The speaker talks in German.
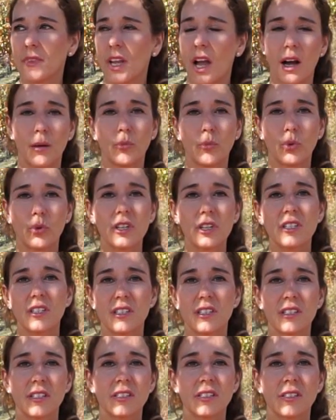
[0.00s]
harmonisch
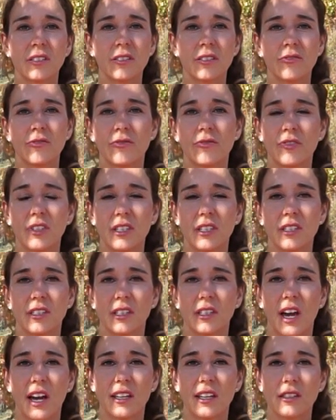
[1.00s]
ist, wie es
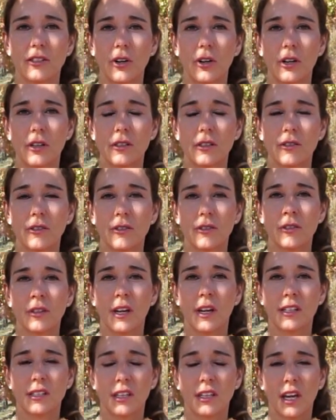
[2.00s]
sein sollte und
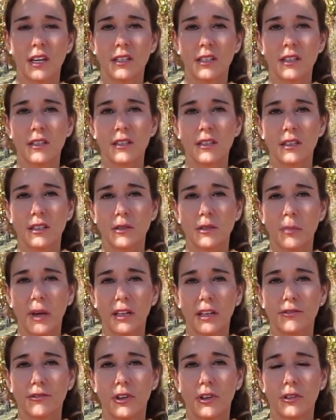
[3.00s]
erst recht nicht
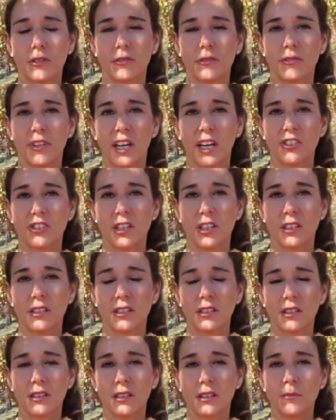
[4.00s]
respektvoll und
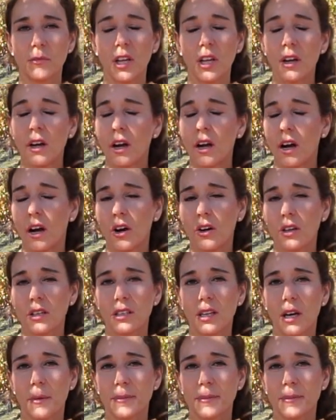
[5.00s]
wertschätzend. Auch ich